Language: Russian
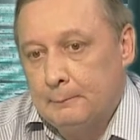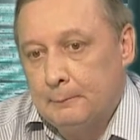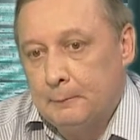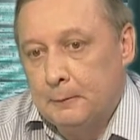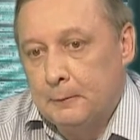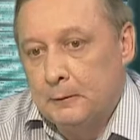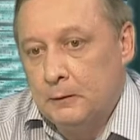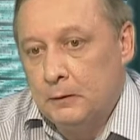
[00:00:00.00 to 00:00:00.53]

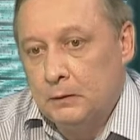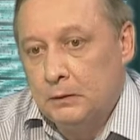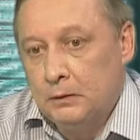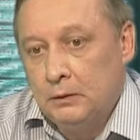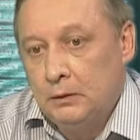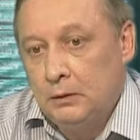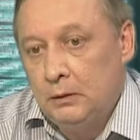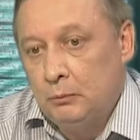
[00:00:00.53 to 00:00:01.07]
Вот
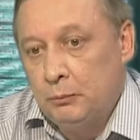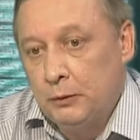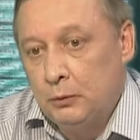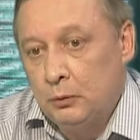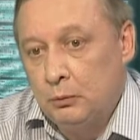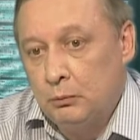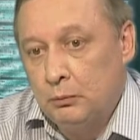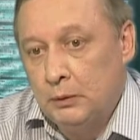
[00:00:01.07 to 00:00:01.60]
это. И
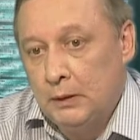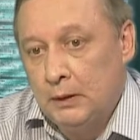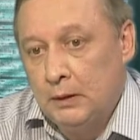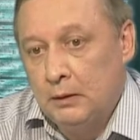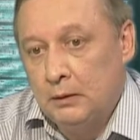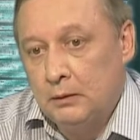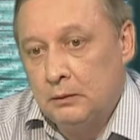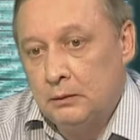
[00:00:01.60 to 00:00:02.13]
потом
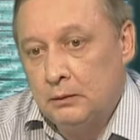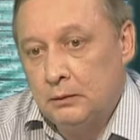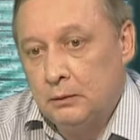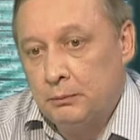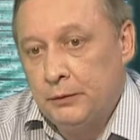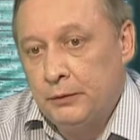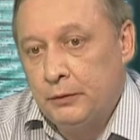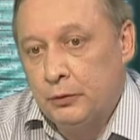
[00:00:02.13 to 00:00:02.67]
на
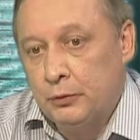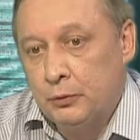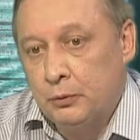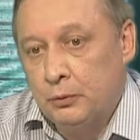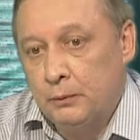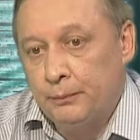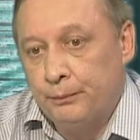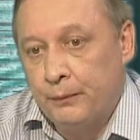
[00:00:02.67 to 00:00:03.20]
э,
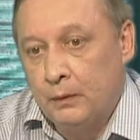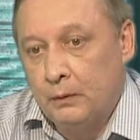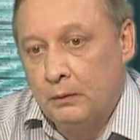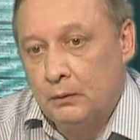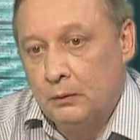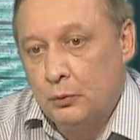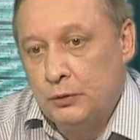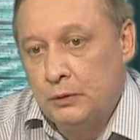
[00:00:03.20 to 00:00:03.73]
поддержку
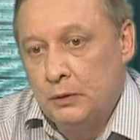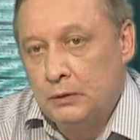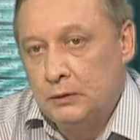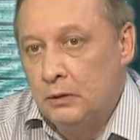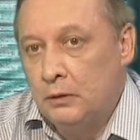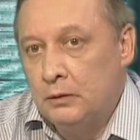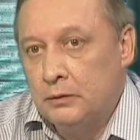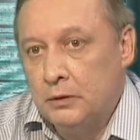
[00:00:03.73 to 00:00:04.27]
э,
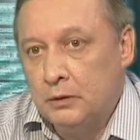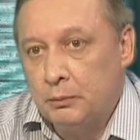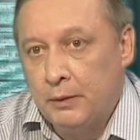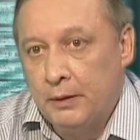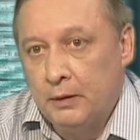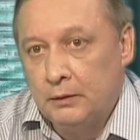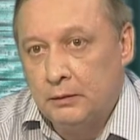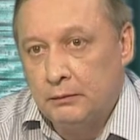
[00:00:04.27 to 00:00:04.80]
научно-исследовательских
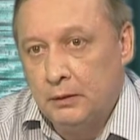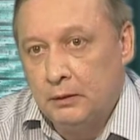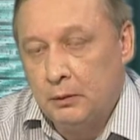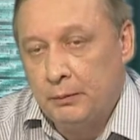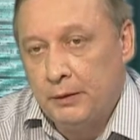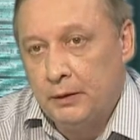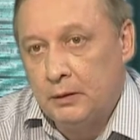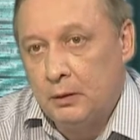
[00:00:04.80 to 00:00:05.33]
проектов
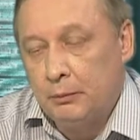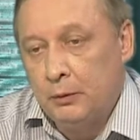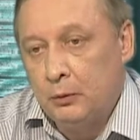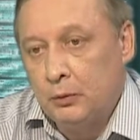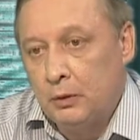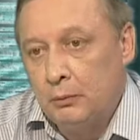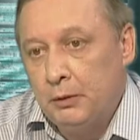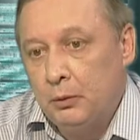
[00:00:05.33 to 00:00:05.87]
где-то порядка
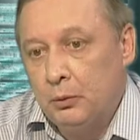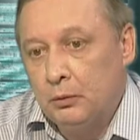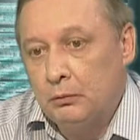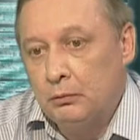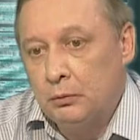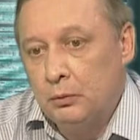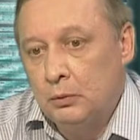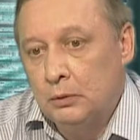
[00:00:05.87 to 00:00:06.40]
полутора
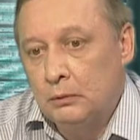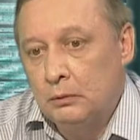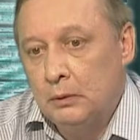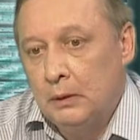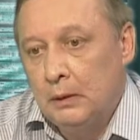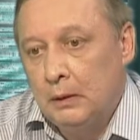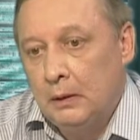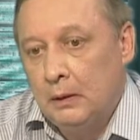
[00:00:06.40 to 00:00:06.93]
миллионов в год,
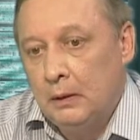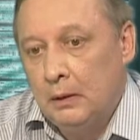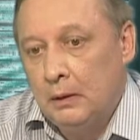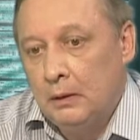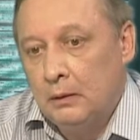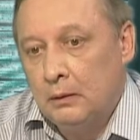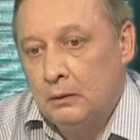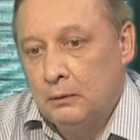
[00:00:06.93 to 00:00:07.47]

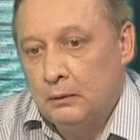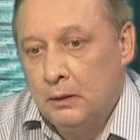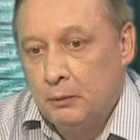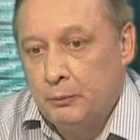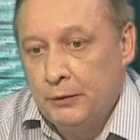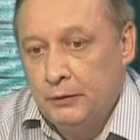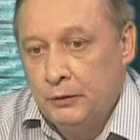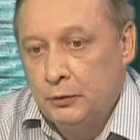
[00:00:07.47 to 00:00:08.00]

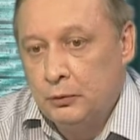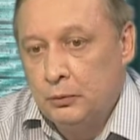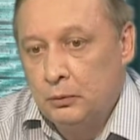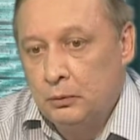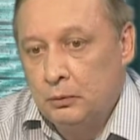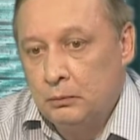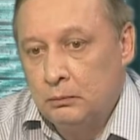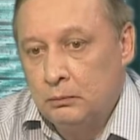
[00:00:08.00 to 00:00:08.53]
на
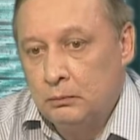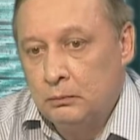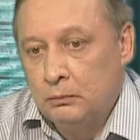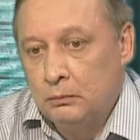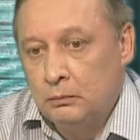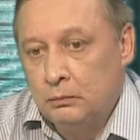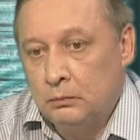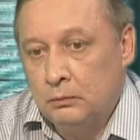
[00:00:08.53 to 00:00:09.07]
поддержку
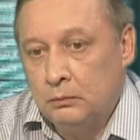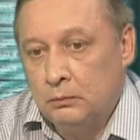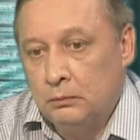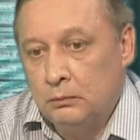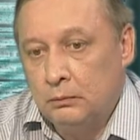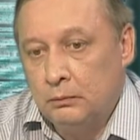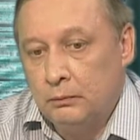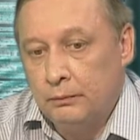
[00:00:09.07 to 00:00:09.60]

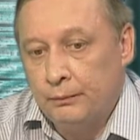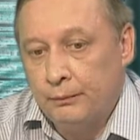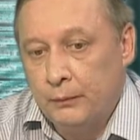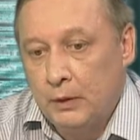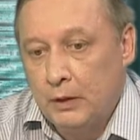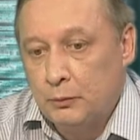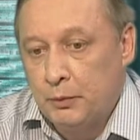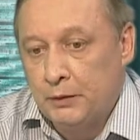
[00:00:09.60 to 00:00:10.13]

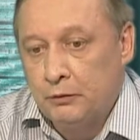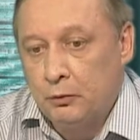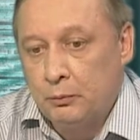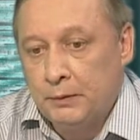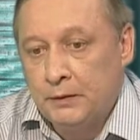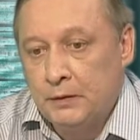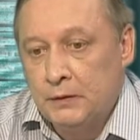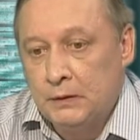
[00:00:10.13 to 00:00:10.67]

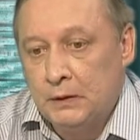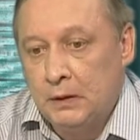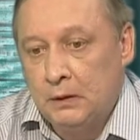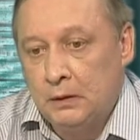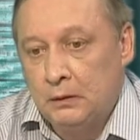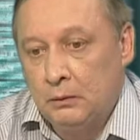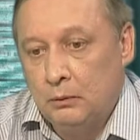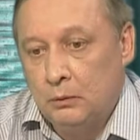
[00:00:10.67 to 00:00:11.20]
экспортного
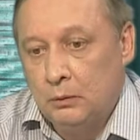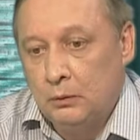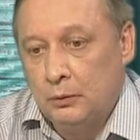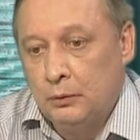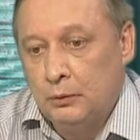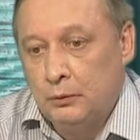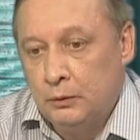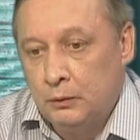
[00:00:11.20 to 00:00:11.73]
потенциала
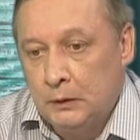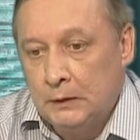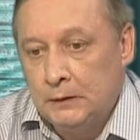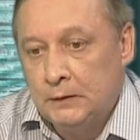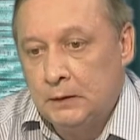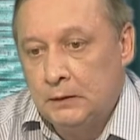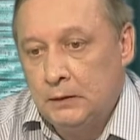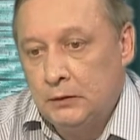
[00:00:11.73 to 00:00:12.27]
около
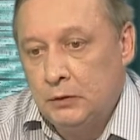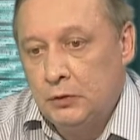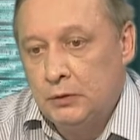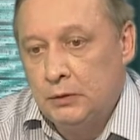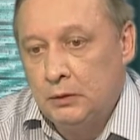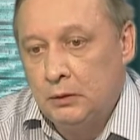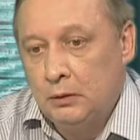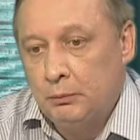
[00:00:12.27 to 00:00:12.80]
300
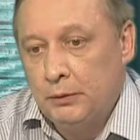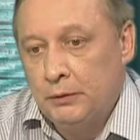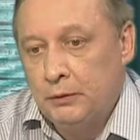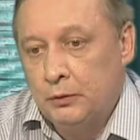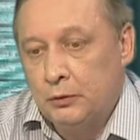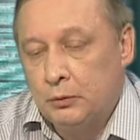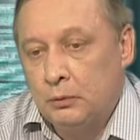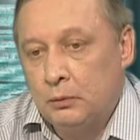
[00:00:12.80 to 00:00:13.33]
тысяч и на
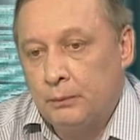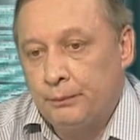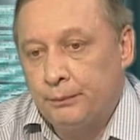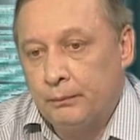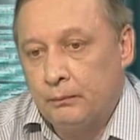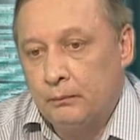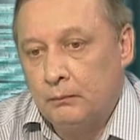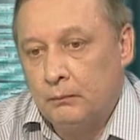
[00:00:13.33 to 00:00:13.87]
поддержку,
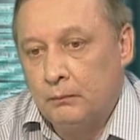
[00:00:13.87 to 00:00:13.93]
